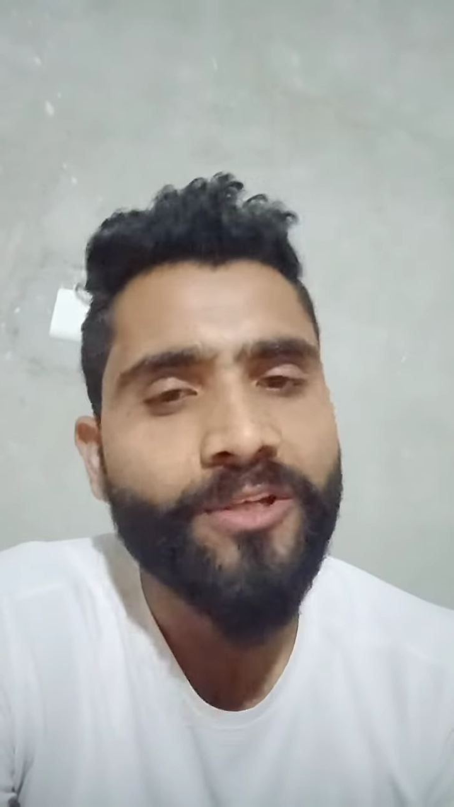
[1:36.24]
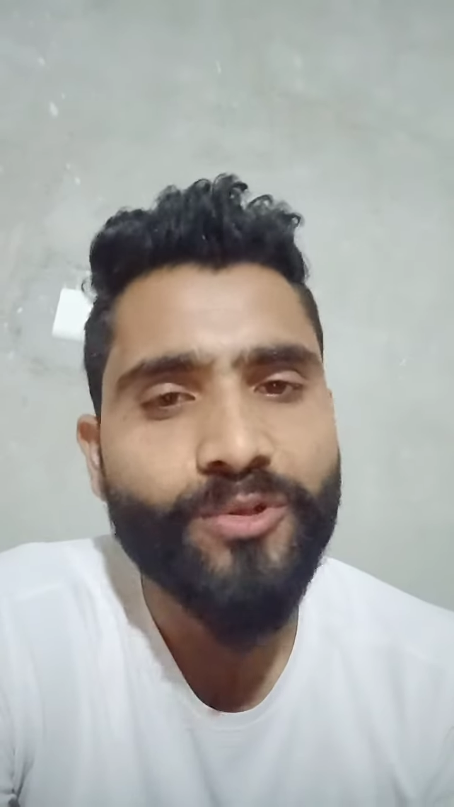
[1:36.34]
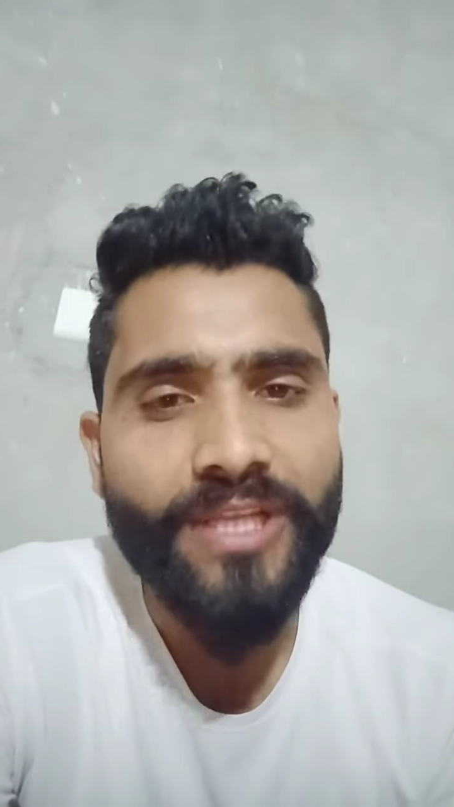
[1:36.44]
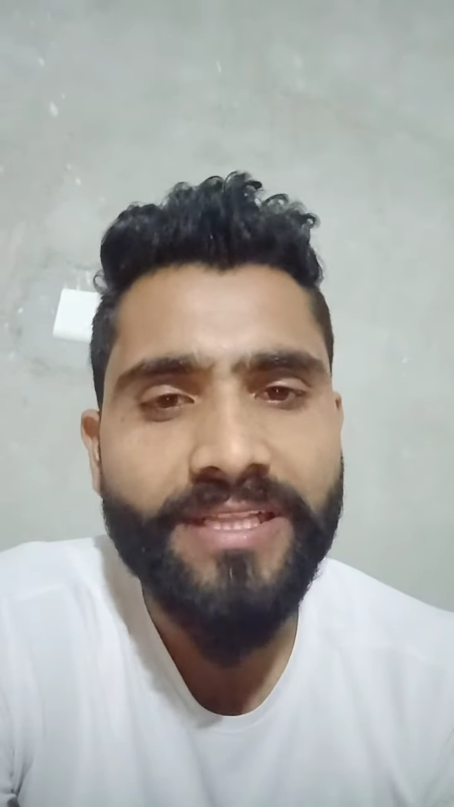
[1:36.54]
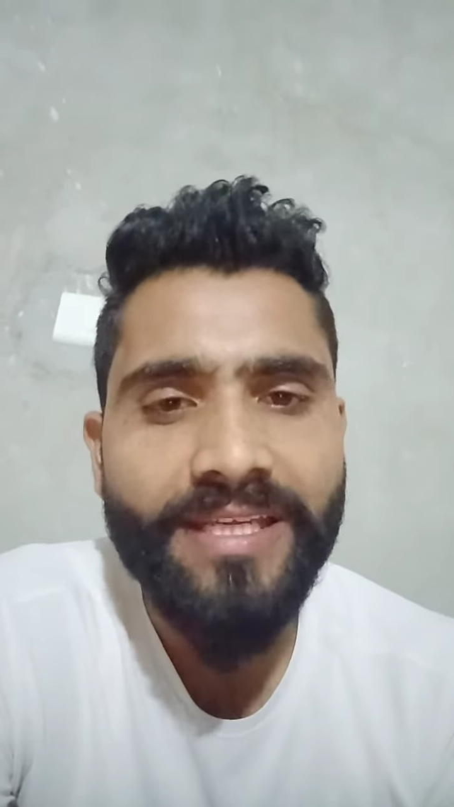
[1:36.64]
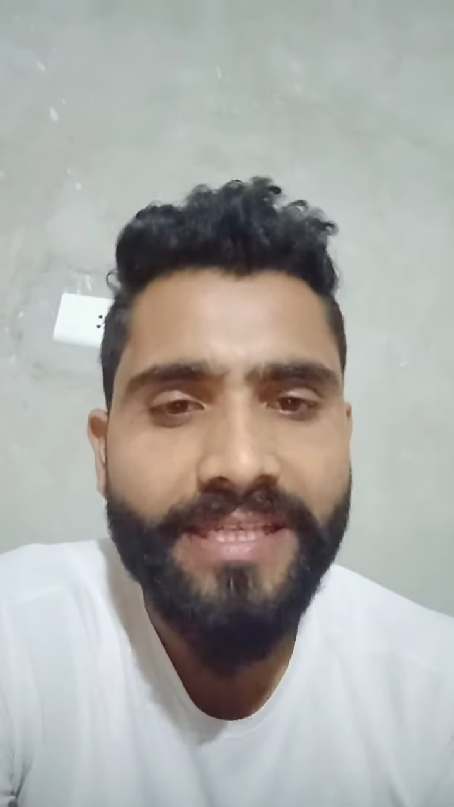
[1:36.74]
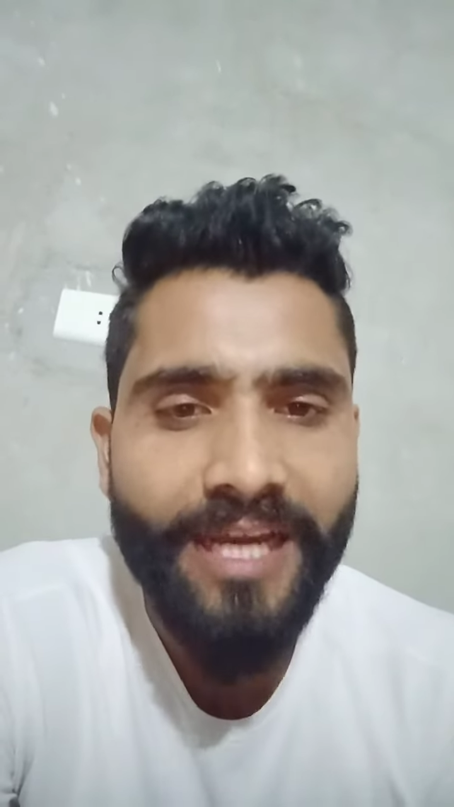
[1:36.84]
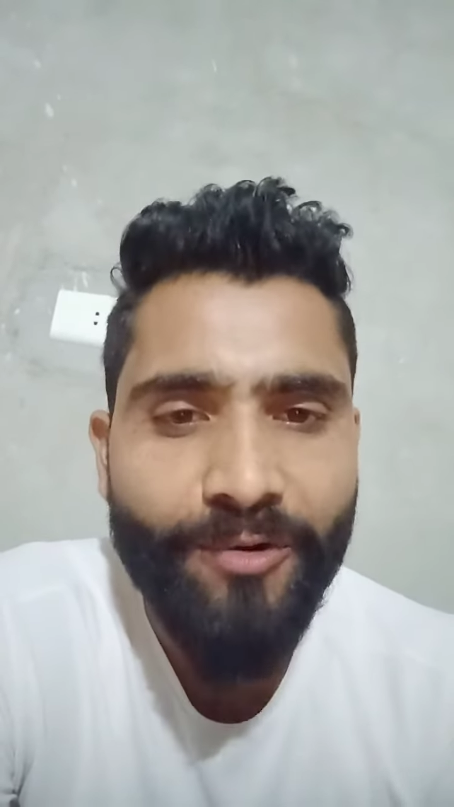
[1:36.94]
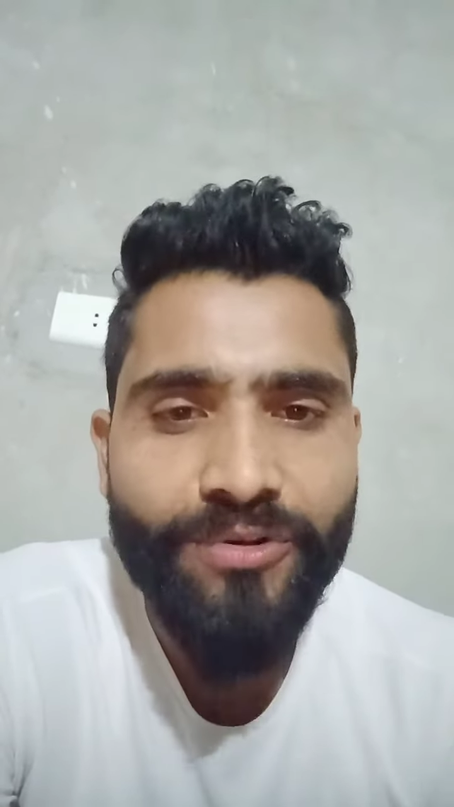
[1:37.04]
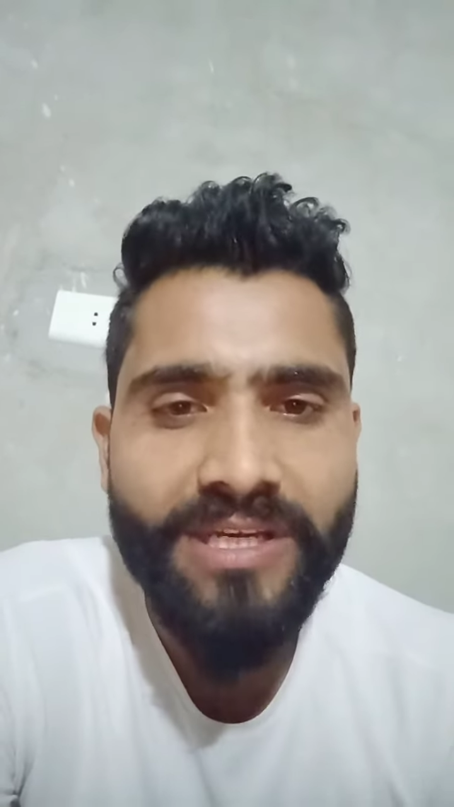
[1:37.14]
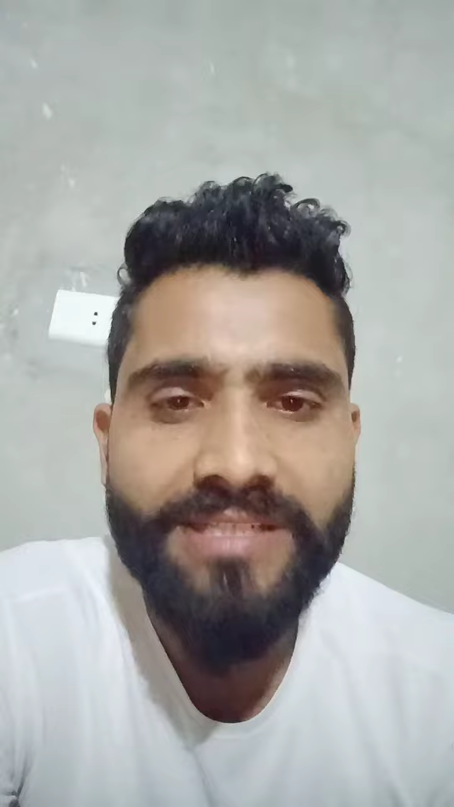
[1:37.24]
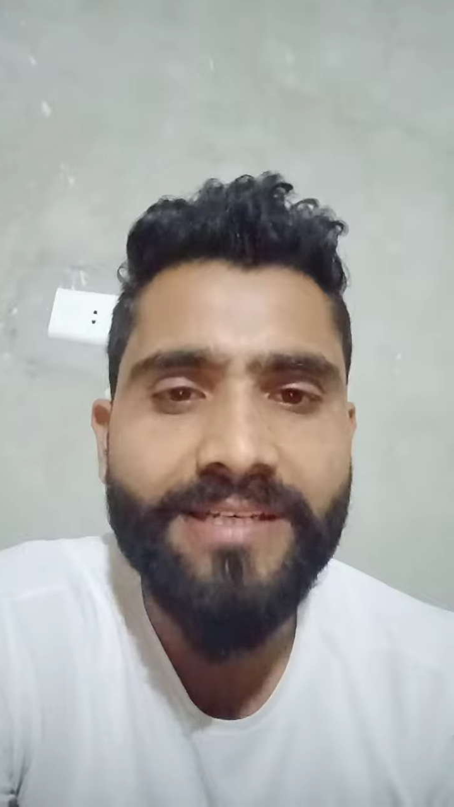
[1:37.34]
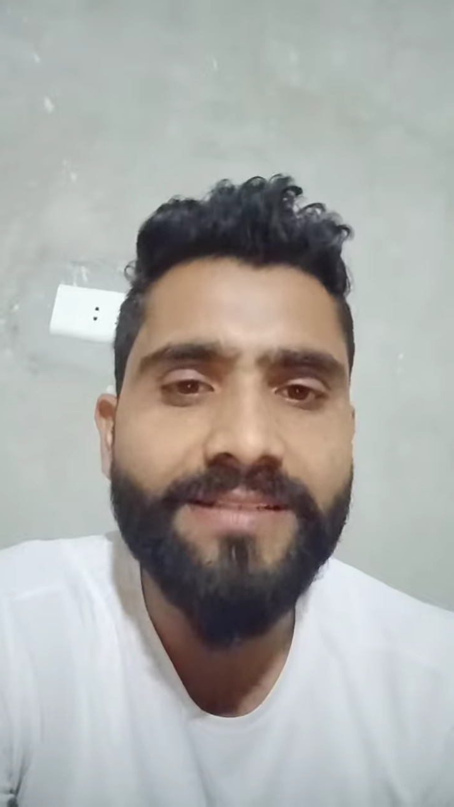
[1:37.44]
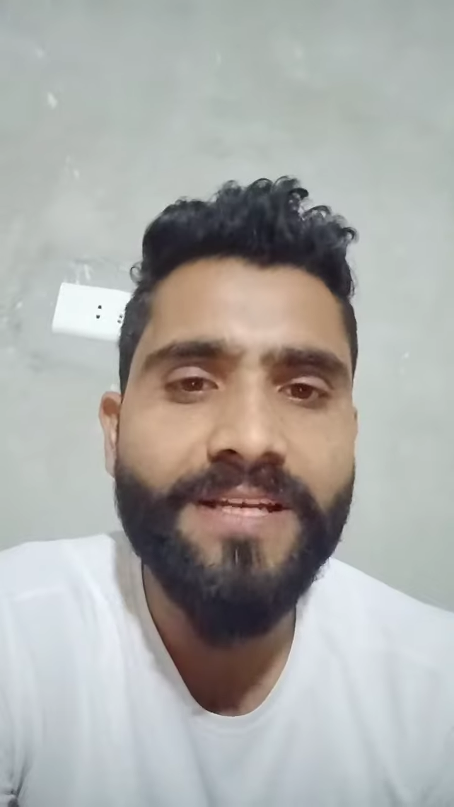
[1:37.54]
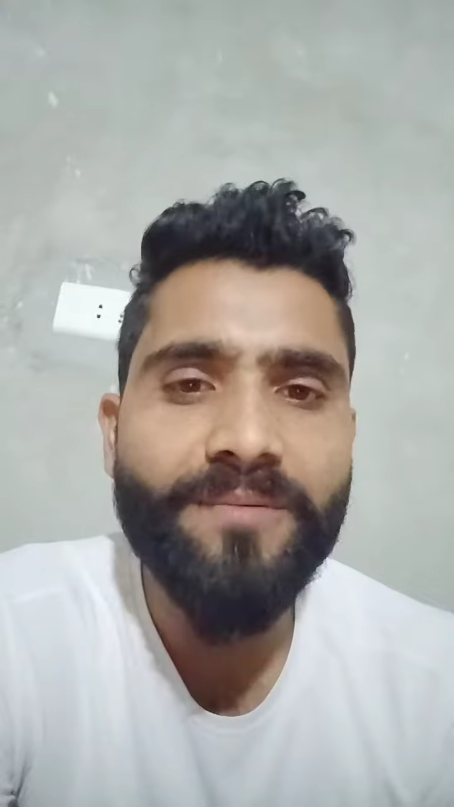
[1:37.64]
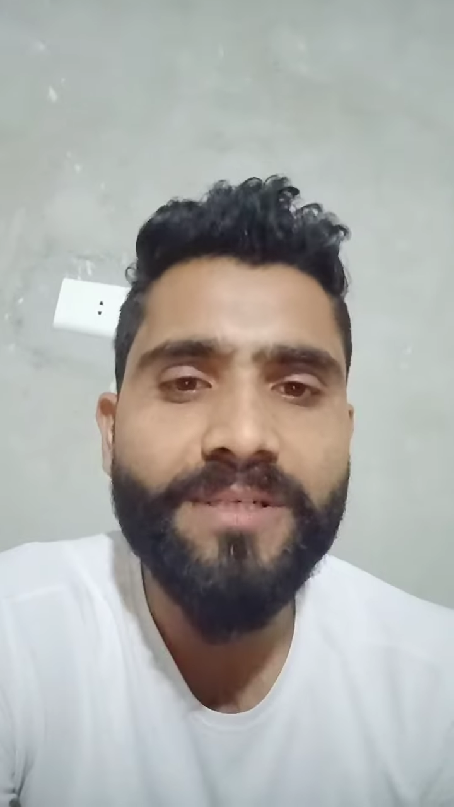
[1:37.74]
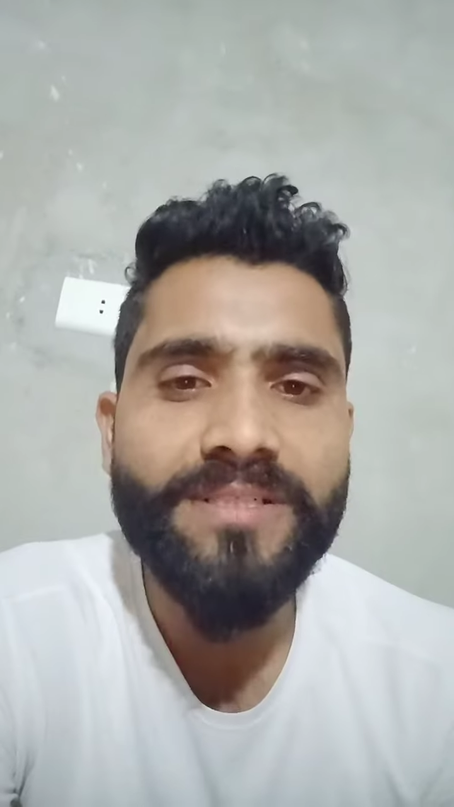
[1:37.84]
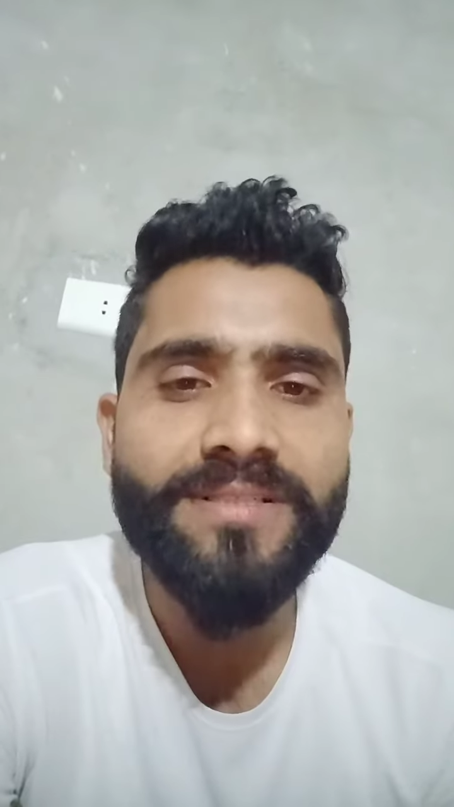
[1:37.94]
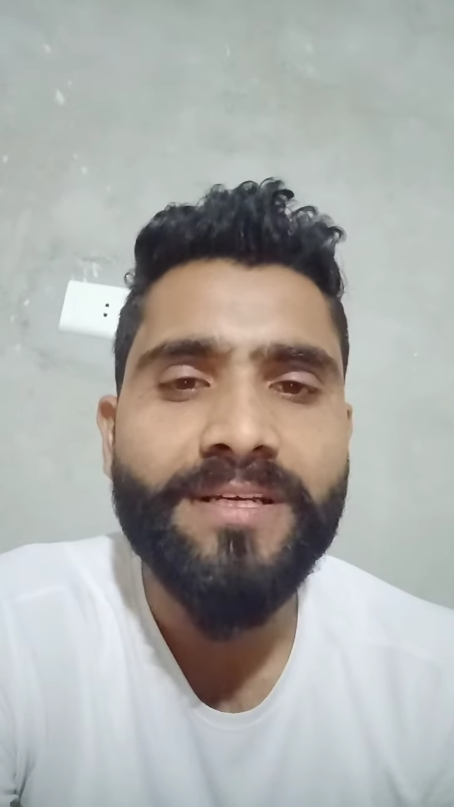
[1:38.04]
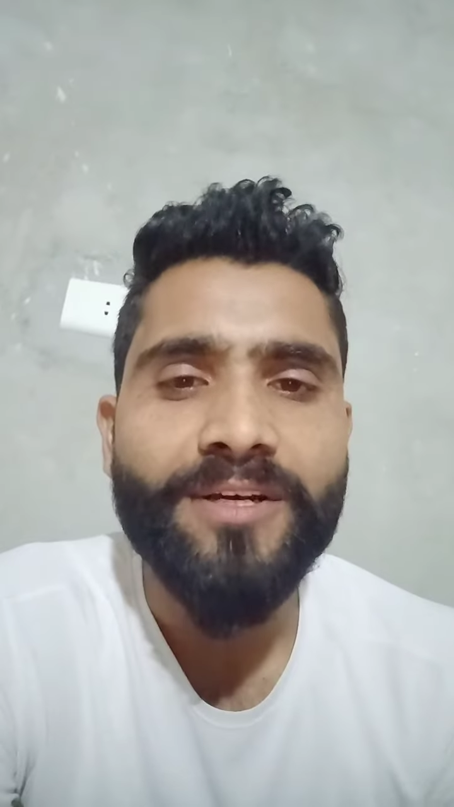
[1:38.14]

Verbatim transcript: तो देखते हैं क्या होता है इसका सिलेबस